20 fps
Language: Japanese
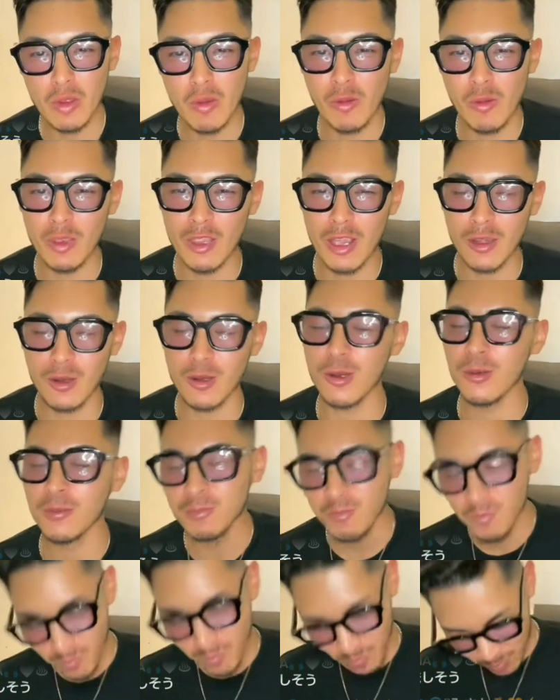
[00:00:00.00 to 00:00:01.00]
でもなん
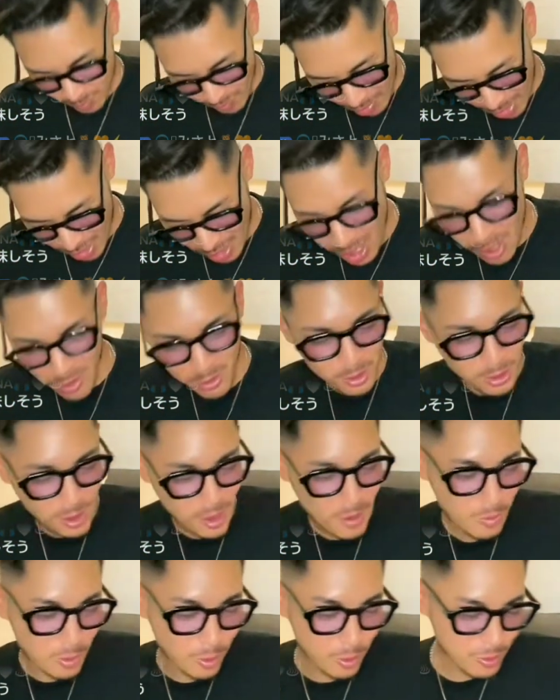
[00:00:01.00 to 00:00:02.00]
かな
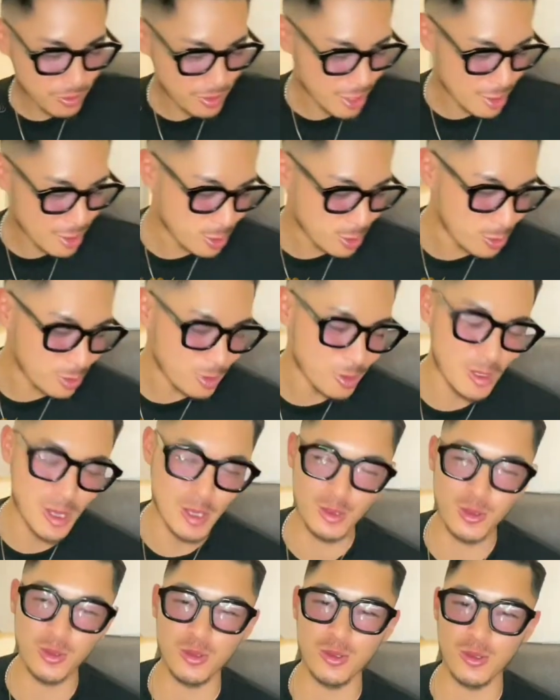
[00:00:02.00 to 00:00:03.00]
くても出そう
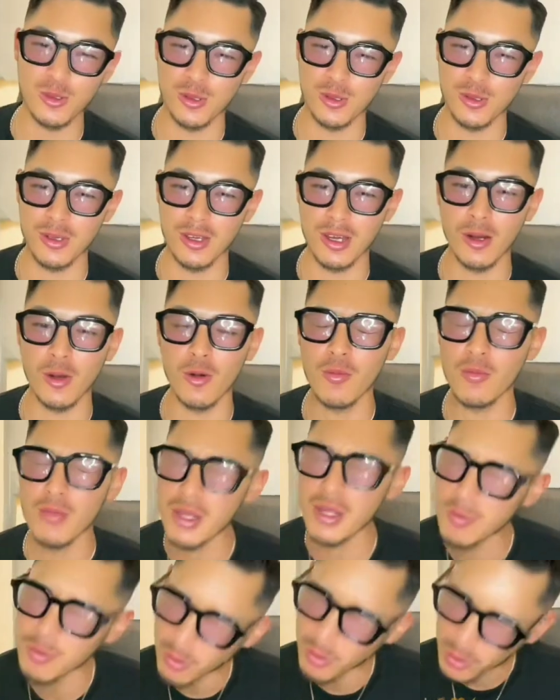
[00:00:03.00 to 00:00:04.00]
と出そうとするから
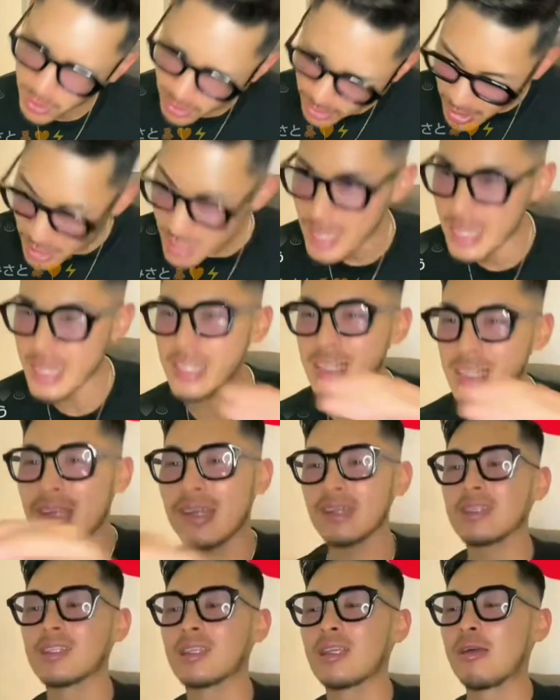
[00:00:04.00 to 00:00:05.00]
お前持ってな
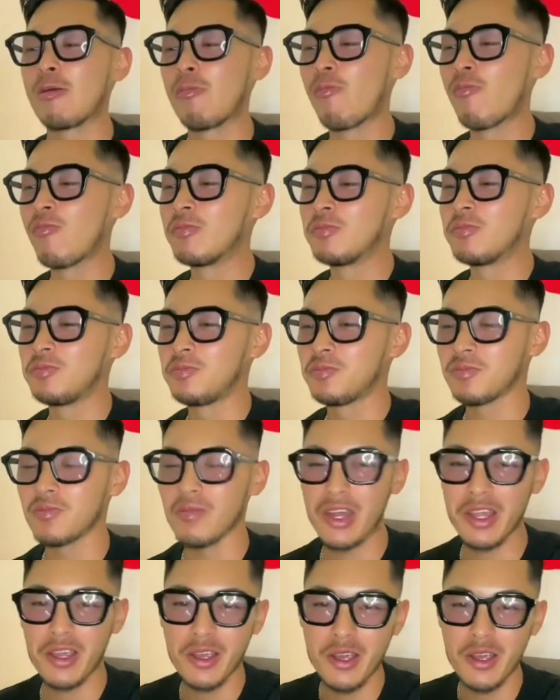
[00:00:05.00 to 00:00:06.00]
いやんって
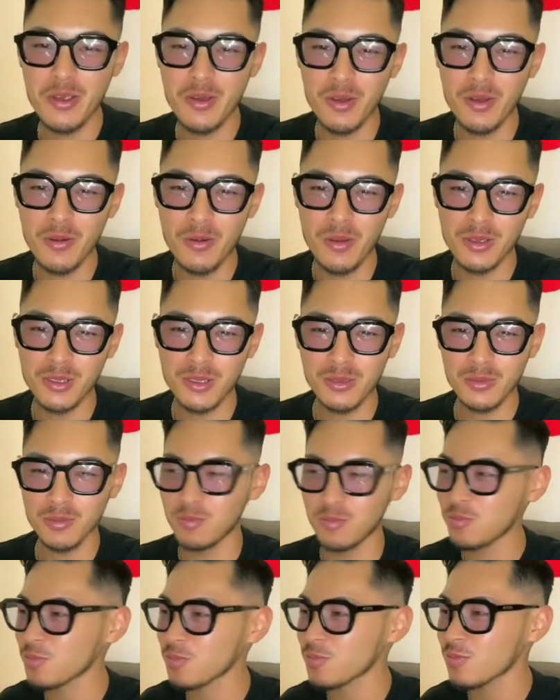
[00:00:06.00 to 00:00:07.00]
毎回言われま
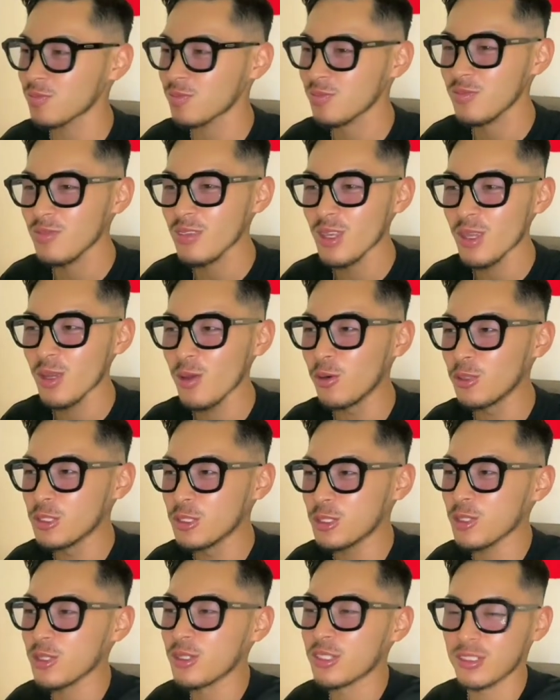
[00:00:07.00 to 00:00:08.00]
す
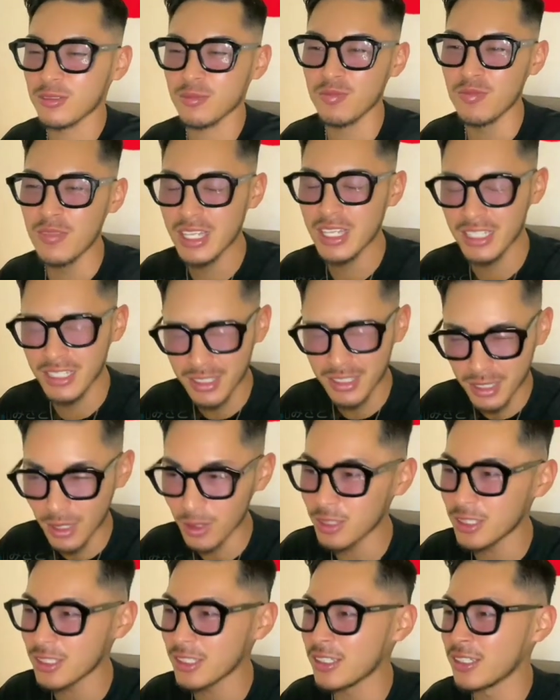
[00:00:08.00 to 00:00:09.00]
美味しそうですめっ
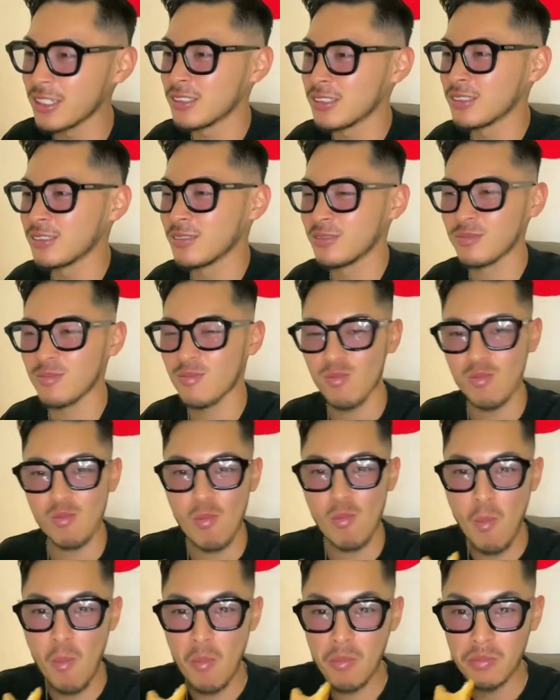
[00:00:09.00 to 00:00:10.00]
ちゃ美味しいです
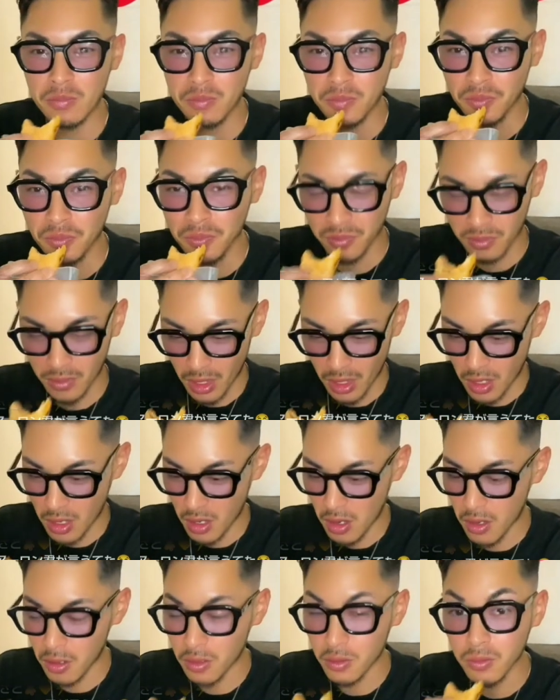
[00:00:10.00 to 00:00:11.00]

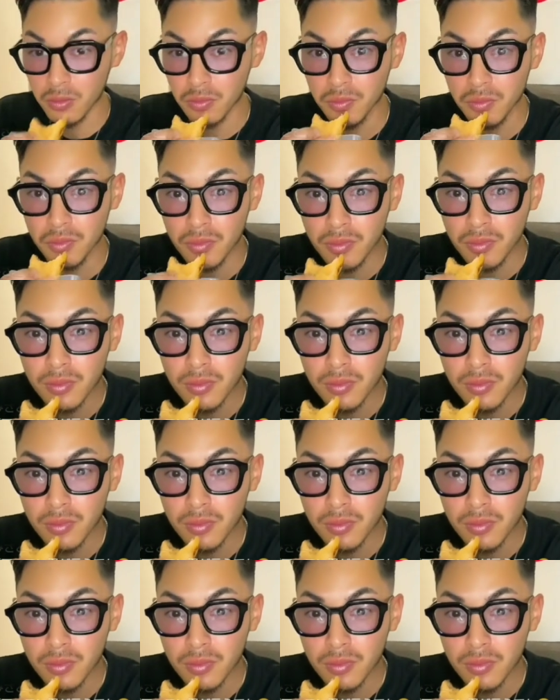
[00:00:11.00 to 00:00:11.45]
なんん